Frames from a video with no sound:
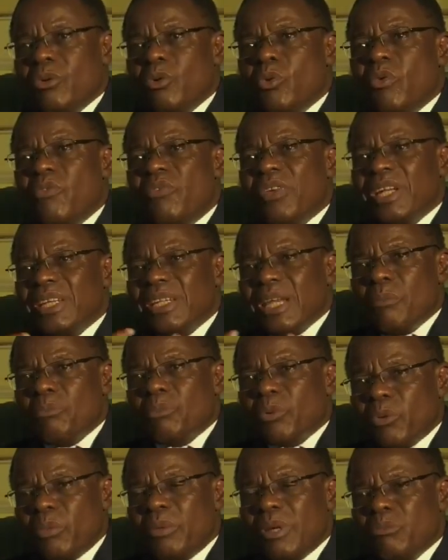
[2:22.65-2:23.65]
Le
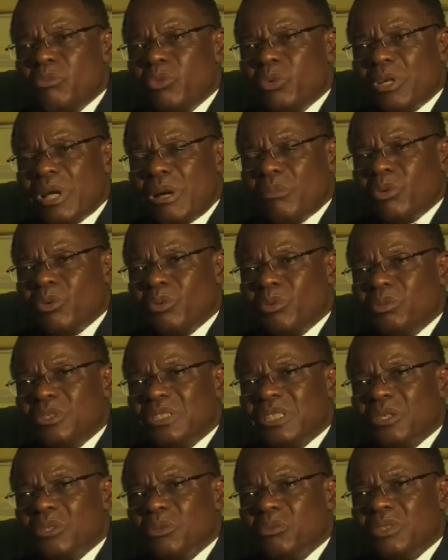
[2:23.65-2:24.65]
véritable problème du
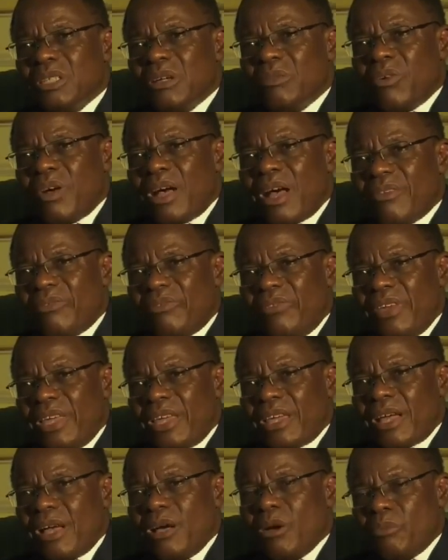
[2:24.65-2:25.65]
Cameroun, c'est que nous avons
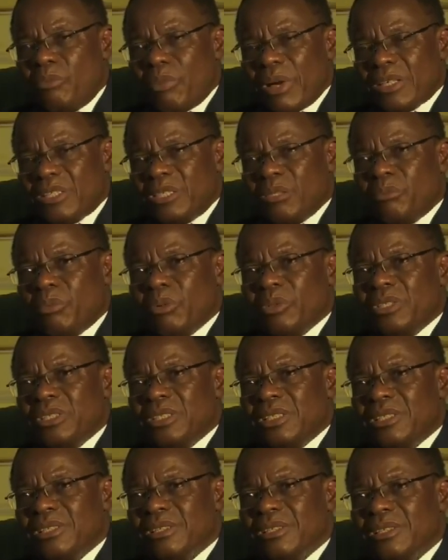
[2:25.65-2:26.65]
affaire à un parti
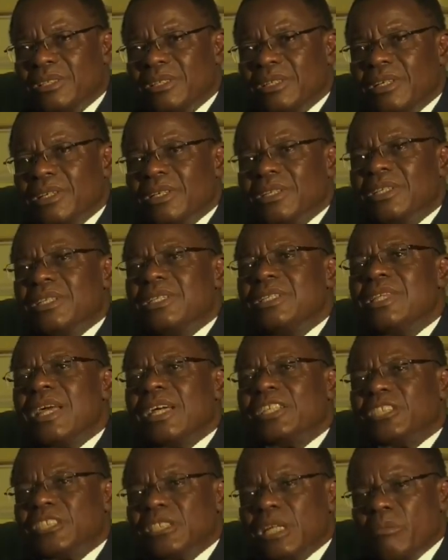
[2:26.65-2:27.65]
politique qui
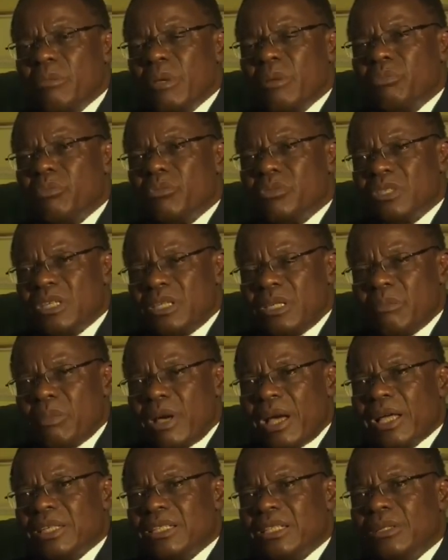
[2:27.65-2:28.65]
n'a jamais pu se
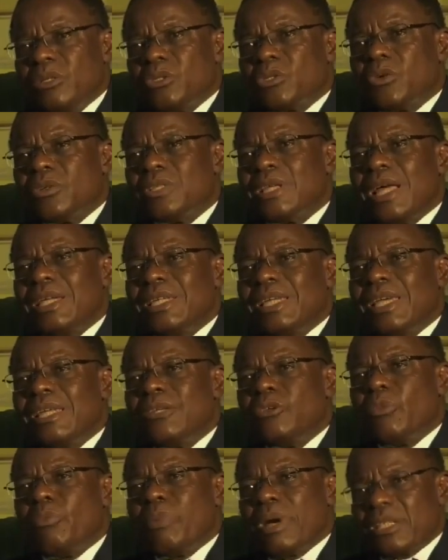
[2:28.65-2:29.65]
débarrasser de son
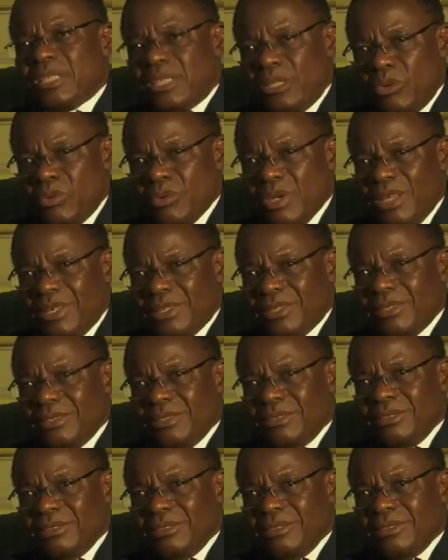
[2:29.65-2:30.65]
ADN de parti
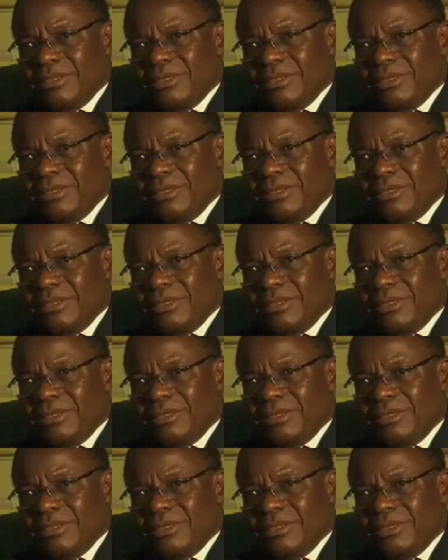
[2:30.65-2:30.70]
unique.